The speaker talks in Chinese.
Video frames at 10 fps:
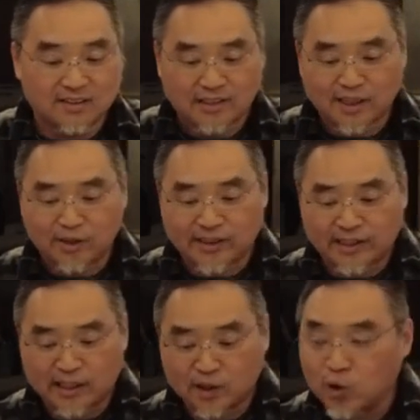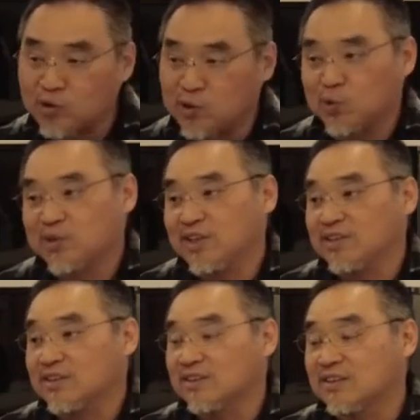他要给他的工人做见
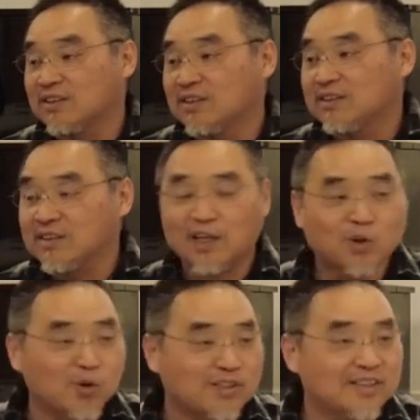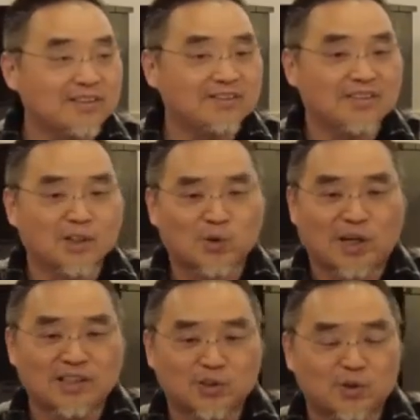证，他的工人在世上
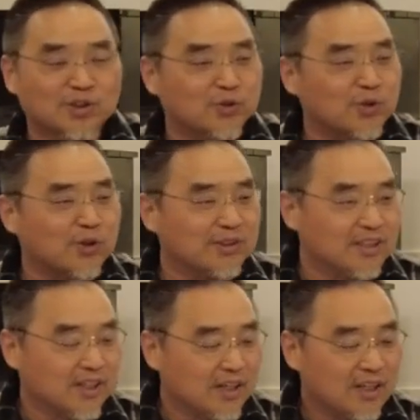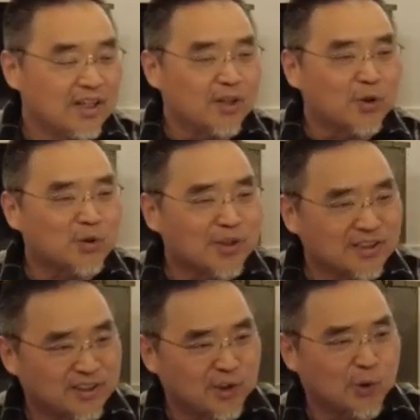传的时候，有时候。有的时候很
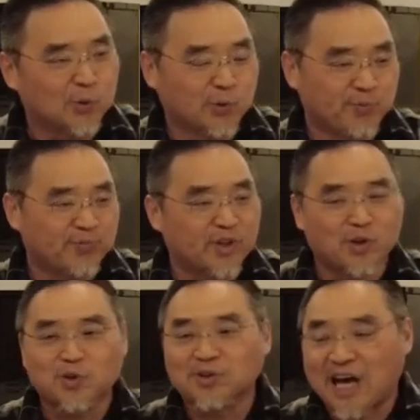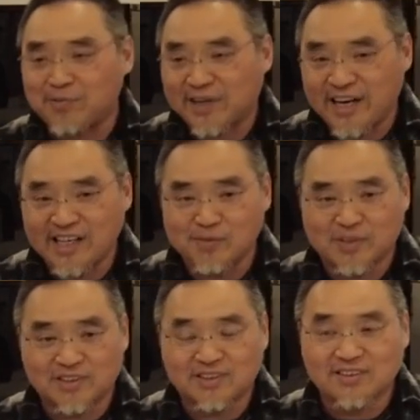辛苦，有的时候打不开一个
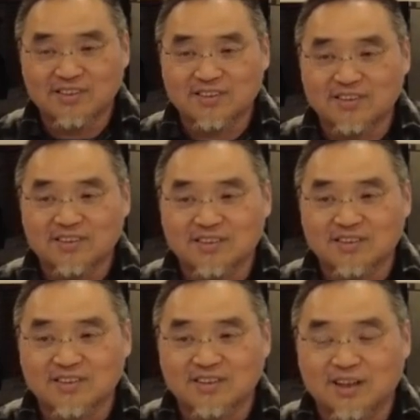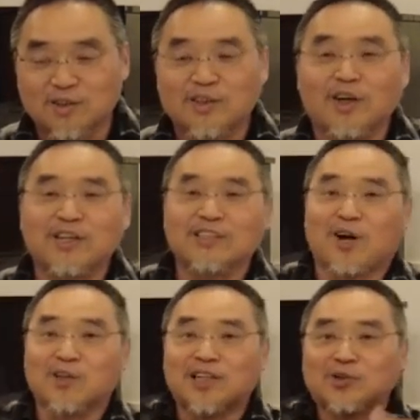门，哦，你到一个
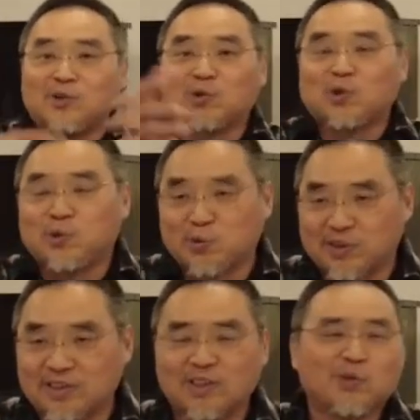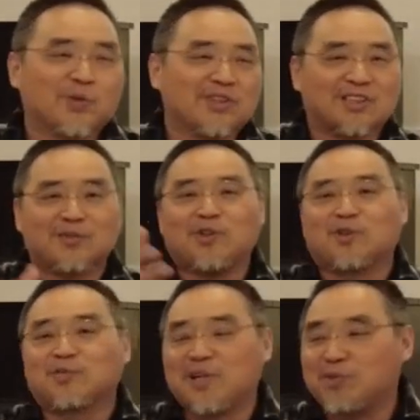岛上去都是土人，那个土人根本就
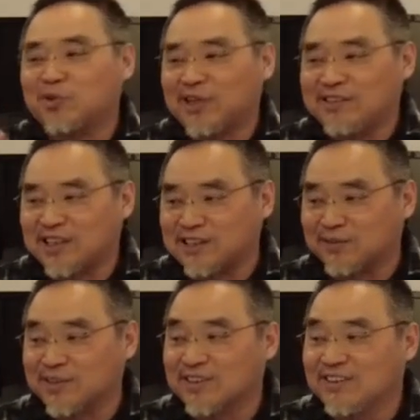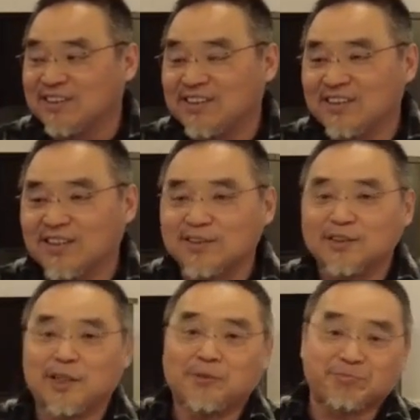听不懂在讲什么。可是
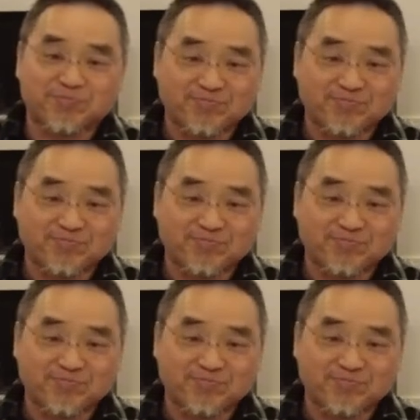呢，